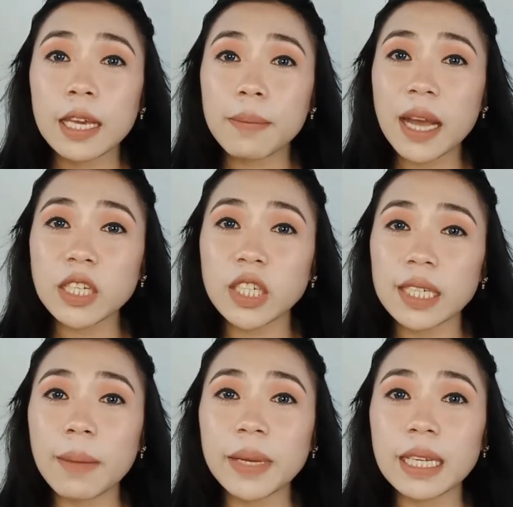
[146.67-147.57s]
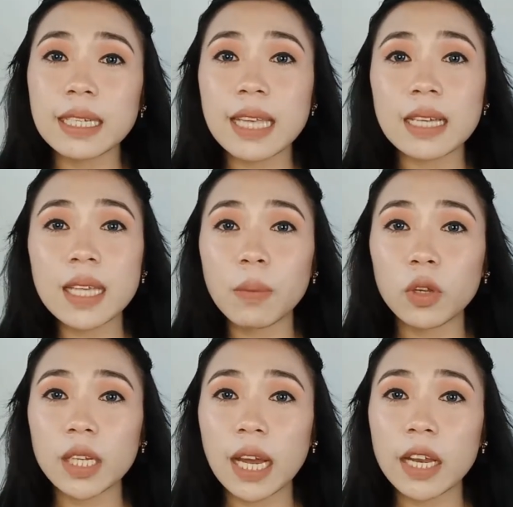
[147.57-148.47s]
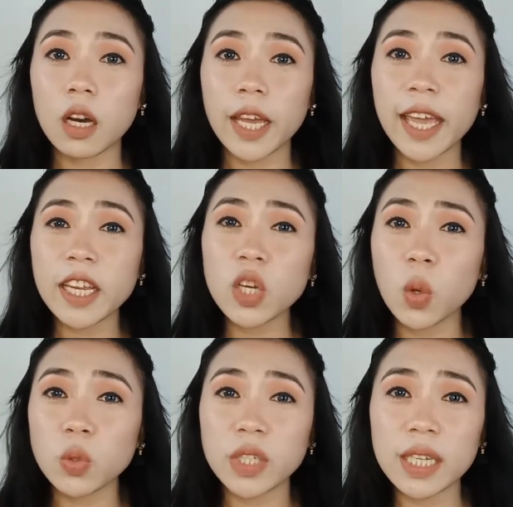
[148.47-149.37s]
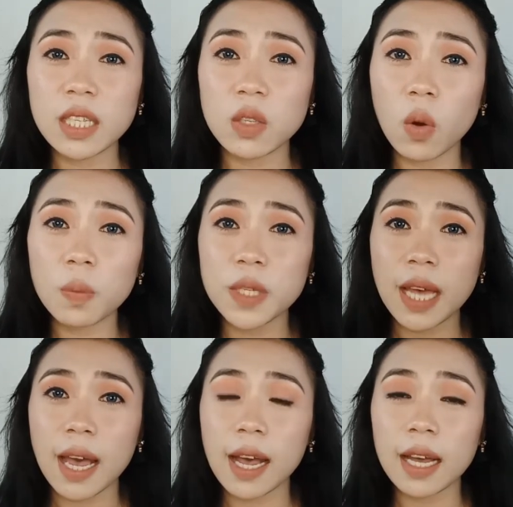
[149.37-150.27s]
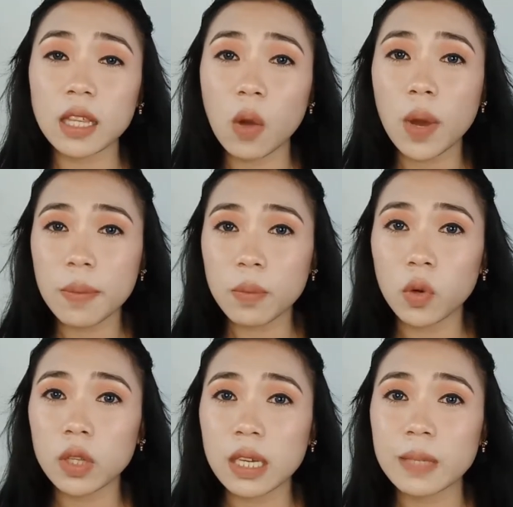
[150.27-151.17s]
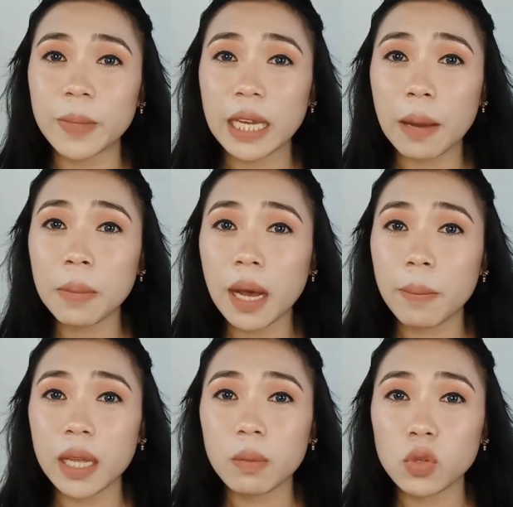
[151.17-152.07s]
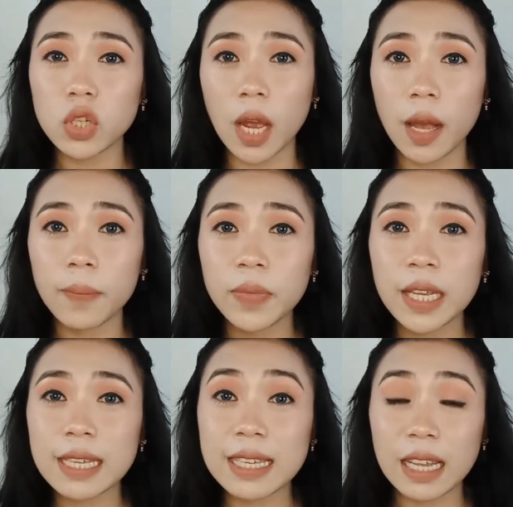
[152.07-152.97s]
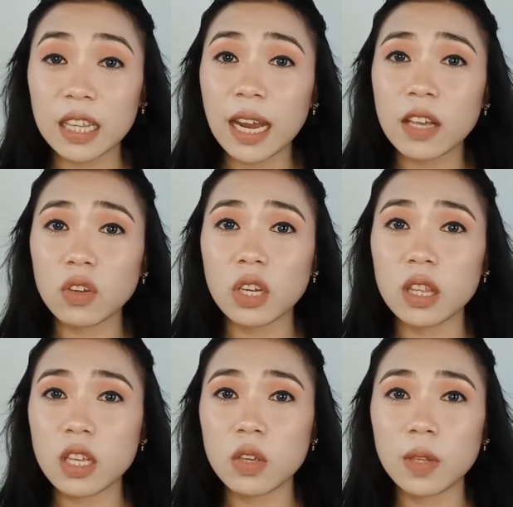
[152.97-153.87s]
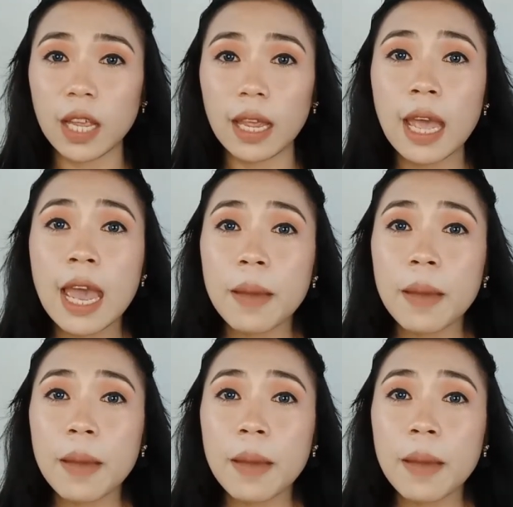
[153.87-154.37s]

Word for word: Imagine, kapag nagsasabon ka ng any Kojic soap sa katawan mo, tapos binababad mo siya, kasi na-try ko na din yun eh,